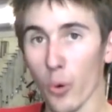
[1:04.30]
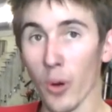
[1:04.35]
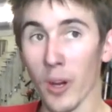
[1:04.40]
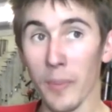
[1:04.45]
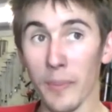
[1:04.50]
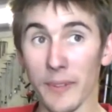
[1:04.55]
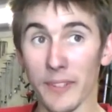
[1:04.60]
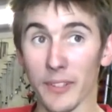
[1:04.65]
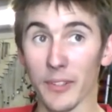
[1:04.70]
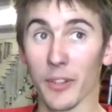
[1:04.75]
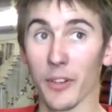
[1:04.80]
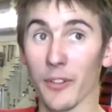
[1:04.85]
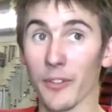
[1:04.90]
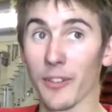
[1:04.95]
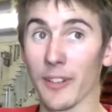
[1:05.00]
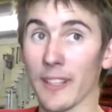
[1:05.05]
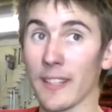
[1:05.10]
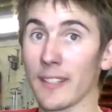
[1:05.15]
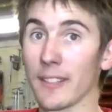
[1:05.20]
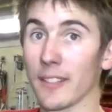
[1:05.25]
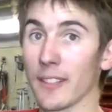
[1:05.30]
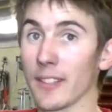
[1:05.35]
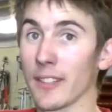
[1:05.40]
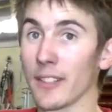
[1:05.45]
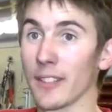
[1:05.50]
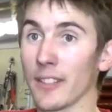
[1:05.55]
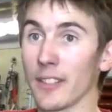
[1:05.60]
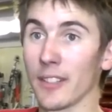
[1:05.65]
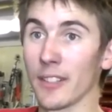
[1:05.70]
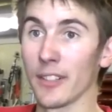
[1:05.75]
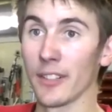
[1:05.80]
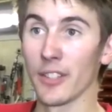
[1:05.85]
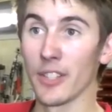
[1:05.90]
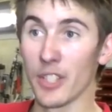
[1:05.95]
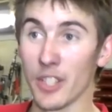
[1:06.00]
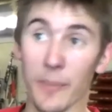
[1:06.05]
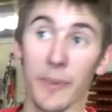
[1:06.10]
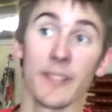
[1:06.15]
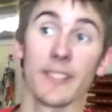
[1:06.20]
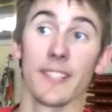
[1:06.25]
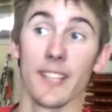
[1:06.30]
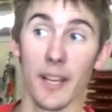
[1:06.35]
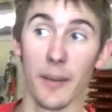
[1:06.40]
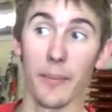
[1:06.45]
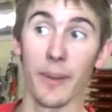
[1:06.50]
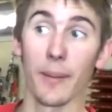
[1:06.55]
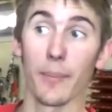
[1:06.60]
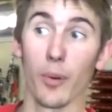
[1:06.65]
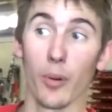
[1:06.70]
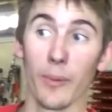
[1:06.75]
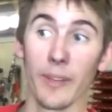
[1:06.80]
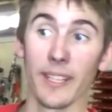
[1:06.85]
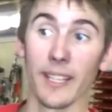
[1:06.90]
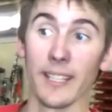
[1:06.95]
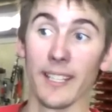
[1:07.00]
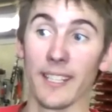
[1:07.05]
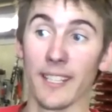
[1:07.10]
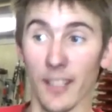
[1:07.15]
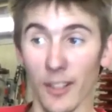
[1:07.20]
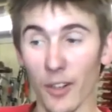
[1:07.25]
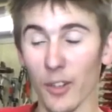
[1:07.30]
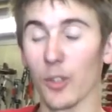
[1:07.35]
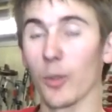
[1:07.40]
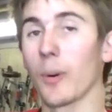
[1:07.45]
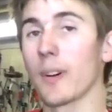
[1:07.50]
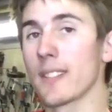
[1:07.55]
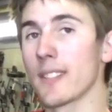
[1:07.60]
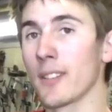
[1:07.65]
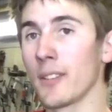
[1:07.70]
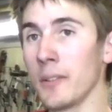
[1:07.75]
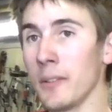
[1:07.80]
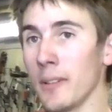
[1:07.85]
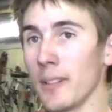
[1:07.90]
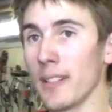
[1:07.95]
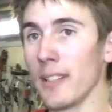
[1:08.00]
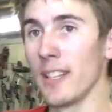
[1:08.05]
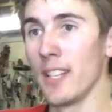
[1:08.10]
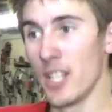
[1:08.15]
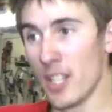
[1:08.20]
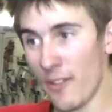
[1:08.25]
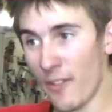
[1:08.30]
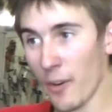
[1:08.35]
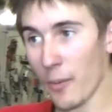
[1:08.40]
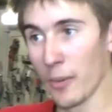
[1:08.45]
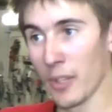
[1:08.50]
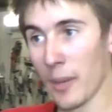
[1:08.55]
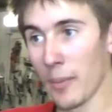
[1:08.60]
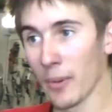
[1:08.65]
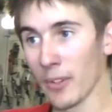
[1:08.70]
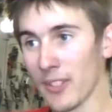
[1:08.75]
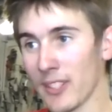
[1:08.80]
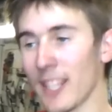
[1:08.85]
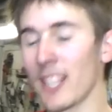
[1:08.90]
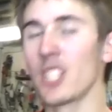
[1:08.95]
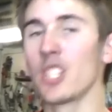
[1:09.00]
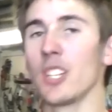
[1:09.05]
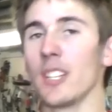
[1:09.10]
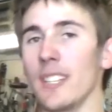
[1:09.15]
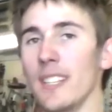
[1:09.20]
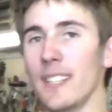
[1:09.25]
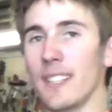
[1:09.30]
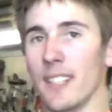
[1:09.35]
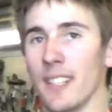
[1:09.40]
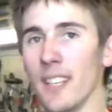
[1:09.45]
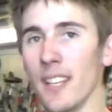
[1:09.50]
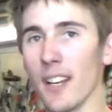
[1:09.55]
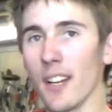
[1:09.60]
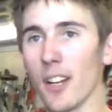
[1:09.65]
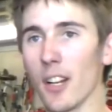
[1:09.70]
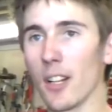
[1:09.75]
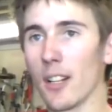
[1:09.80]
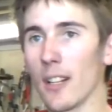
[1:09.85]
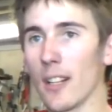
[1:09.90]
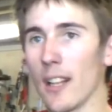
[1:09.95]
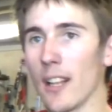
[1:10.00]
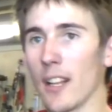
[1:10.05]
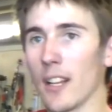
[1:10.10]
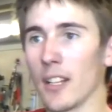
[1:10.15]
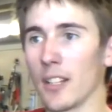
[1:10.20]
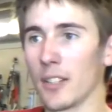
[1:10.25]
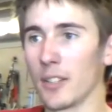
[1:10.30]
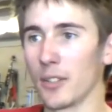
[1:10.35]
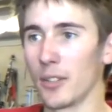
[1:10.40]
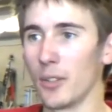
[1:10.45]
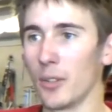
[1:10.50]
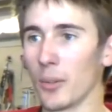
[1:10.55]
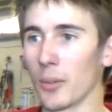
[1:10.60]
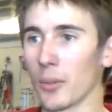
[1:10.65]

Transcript: pourquoi Parce qu'en en fait euh, j'ai passé un bac pro mécanique et j'ai fait mon apprentissage ici. Donc, euh,